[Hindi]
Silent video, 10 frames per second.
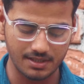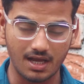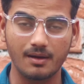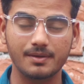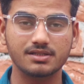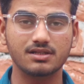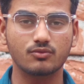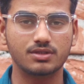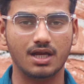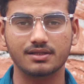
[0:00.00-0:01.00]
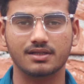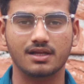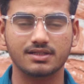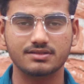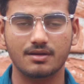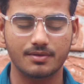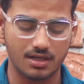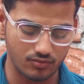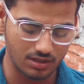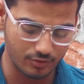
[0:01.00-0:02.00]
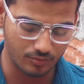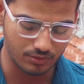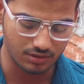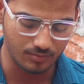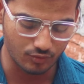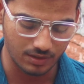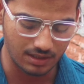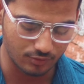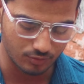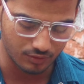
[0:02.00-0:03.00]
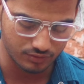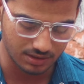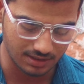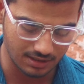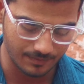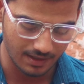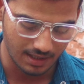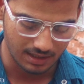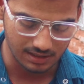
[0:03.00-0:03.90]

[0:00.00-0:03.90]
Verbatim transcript: अब यहाँ पर एक चीज़ आपको ध्यान देना है जैसे आपका अकाउंट यहाँ पर ओपन होता है प्रोफाइल आपका ओपन हो जाता है